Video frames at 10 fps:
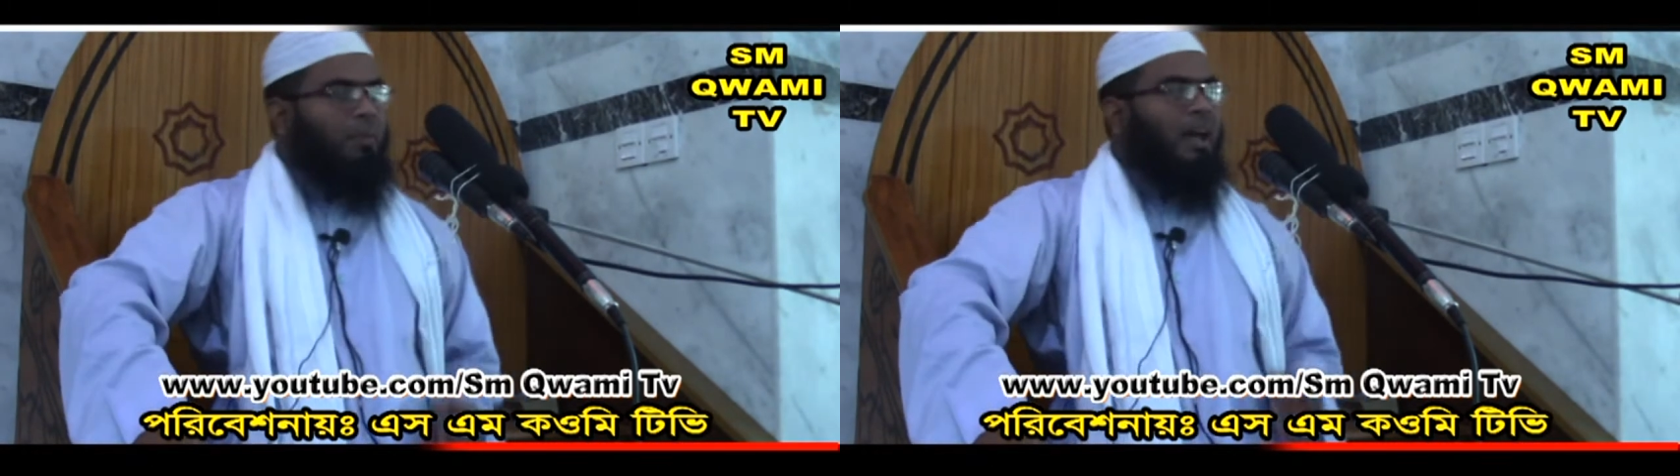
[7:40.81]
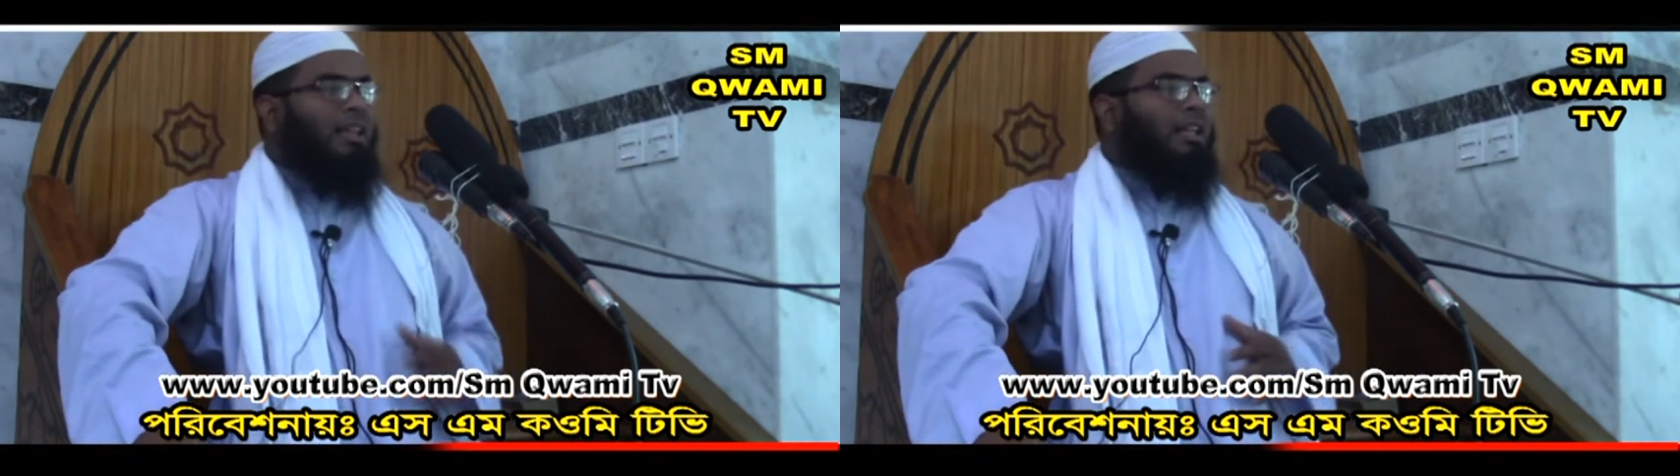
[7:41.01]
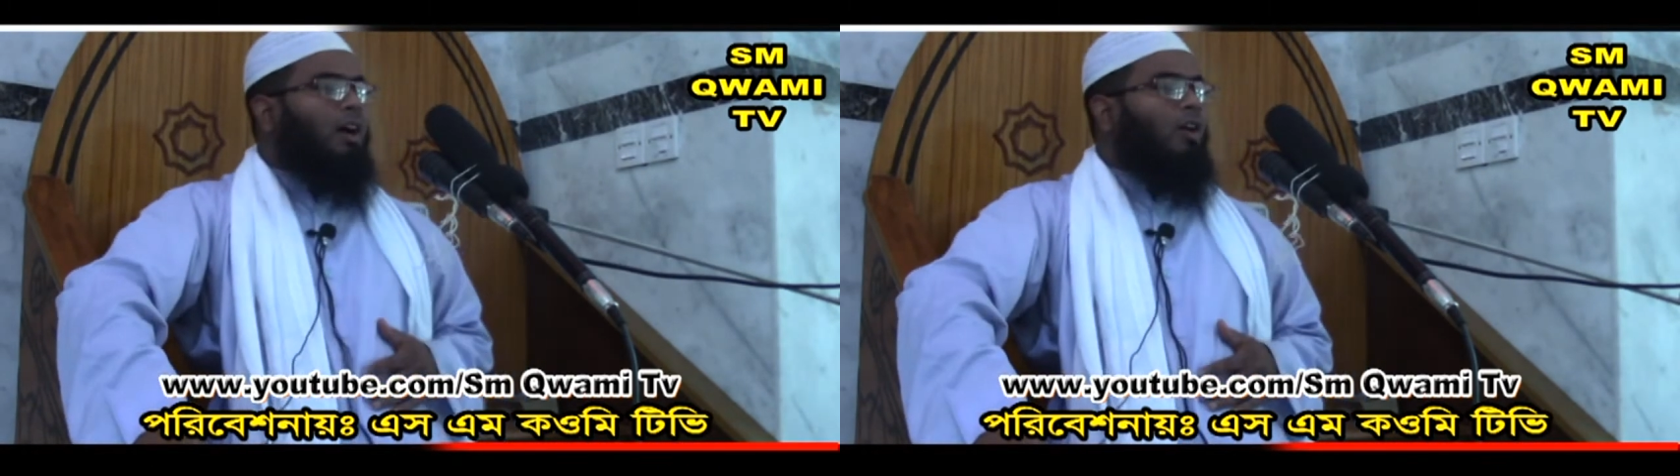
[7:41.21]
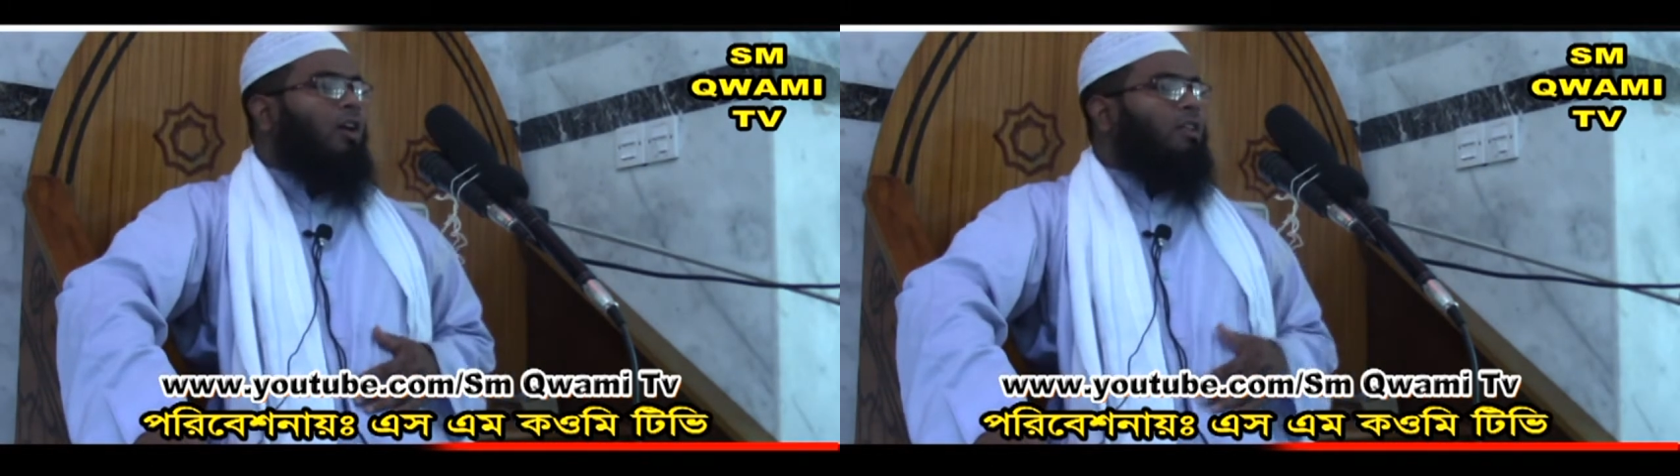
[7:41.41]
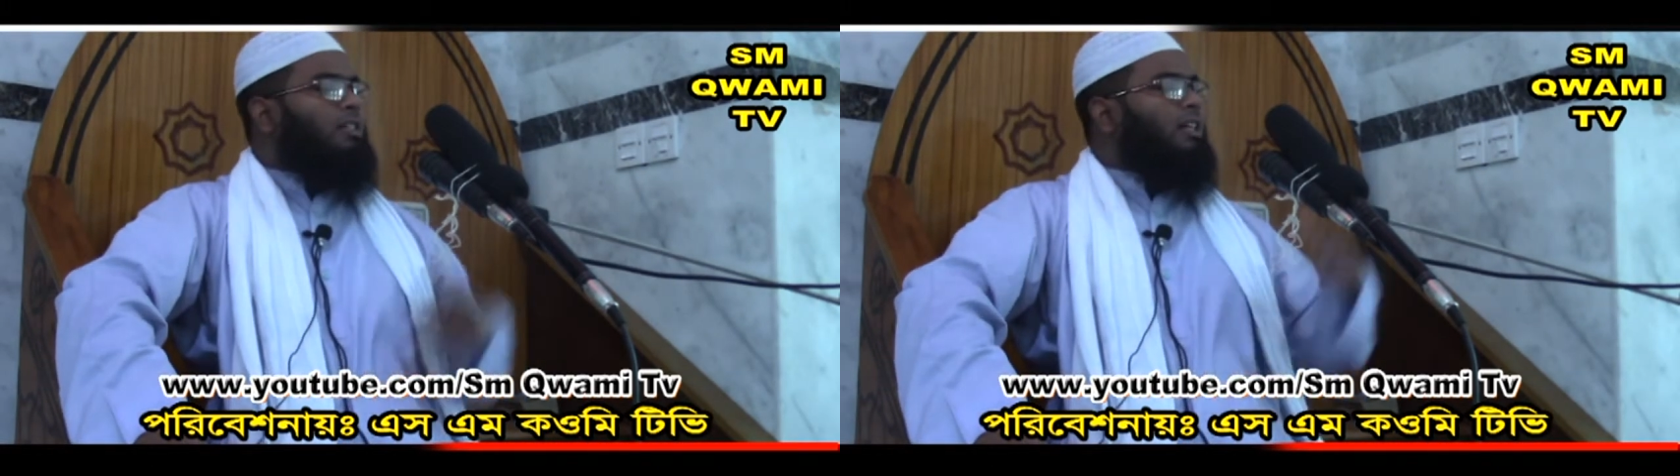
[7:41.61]
বান্দাও
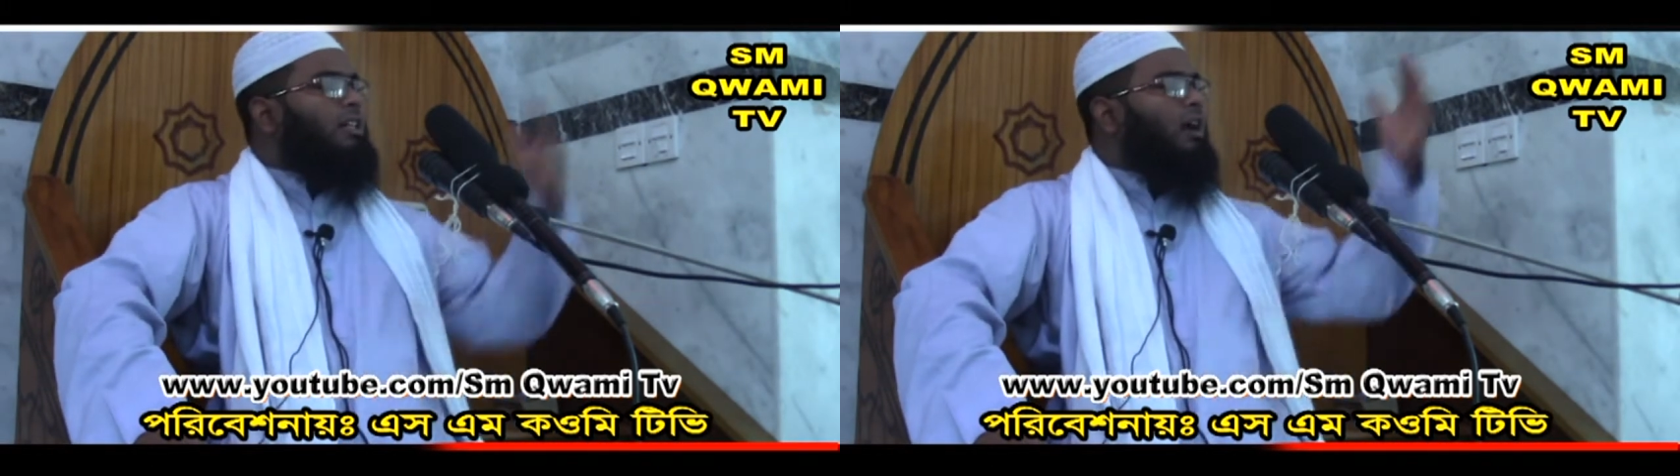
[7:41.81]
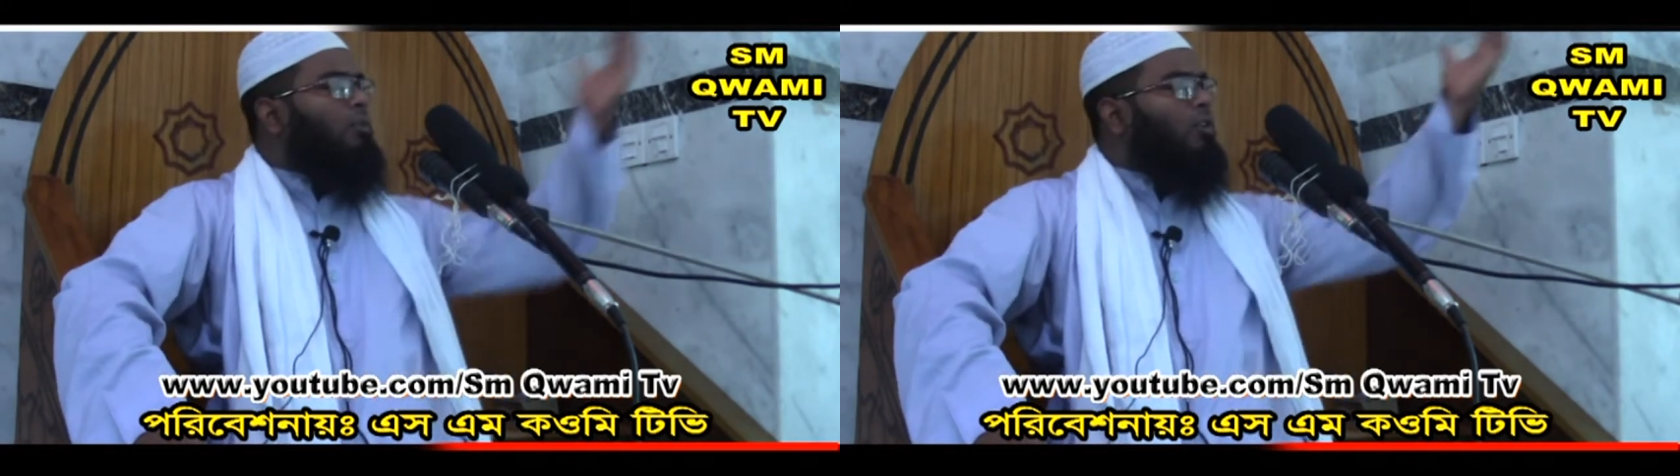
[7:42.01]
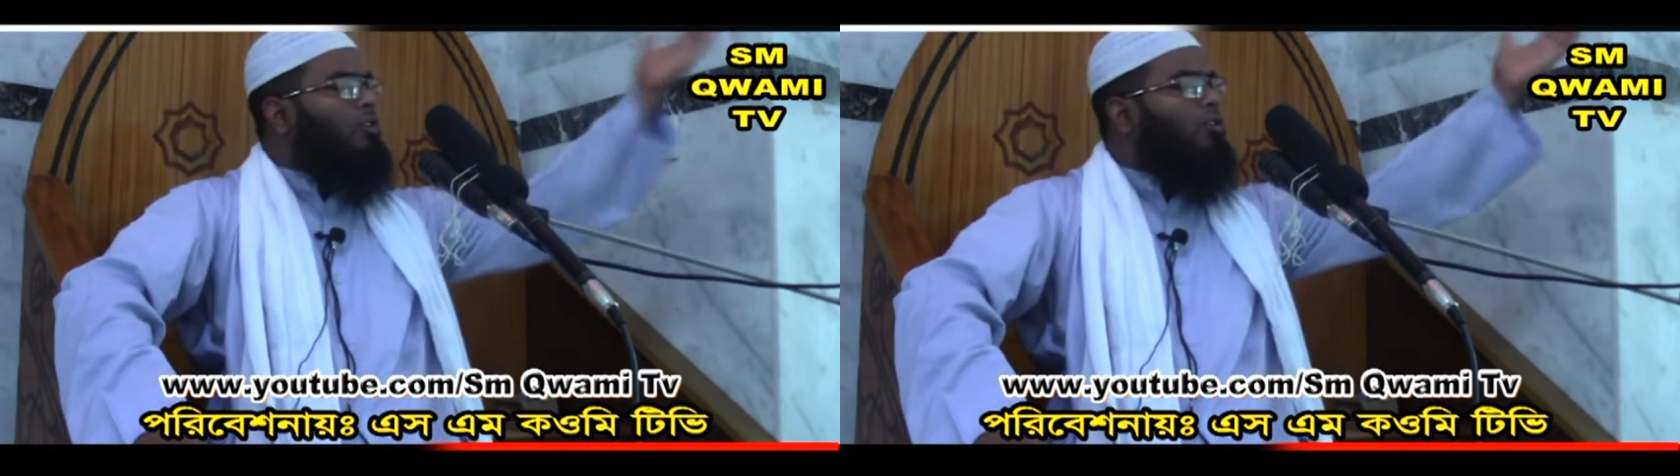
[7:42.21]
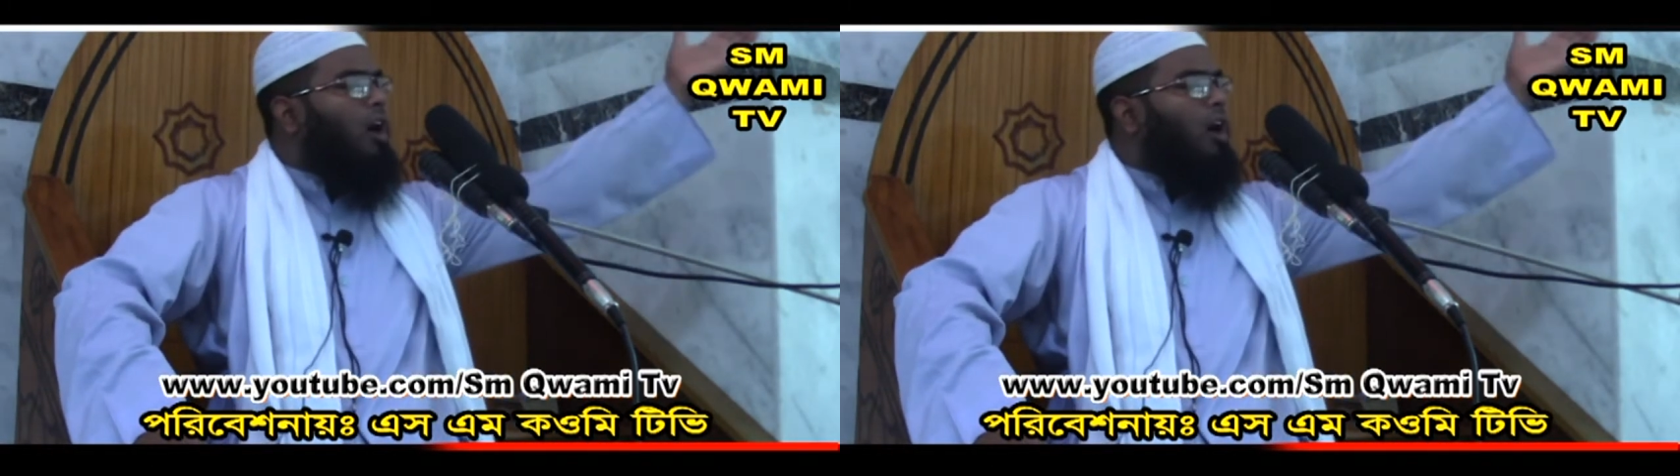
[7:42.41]
হচ্ছে তেমন